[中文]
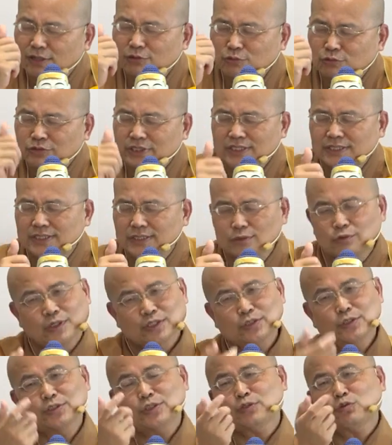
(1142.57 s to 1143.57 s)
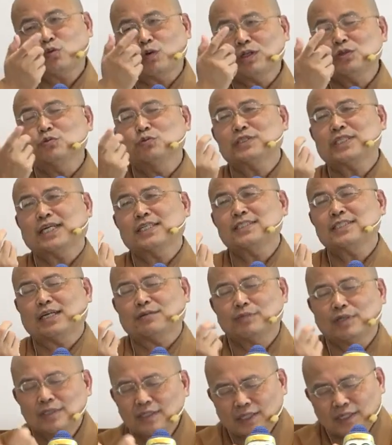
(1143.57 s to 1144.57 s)
在如理思维，就是观无常
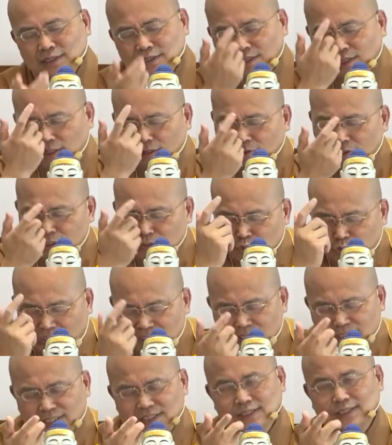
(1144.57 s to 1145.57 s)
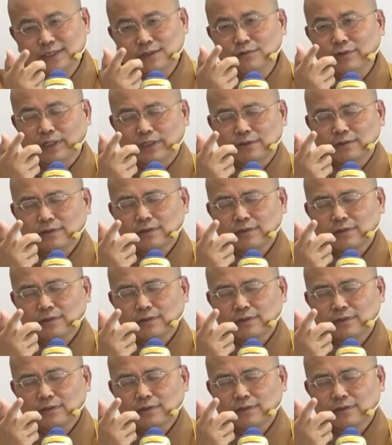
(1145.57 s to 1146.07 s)
想，然后要专精思维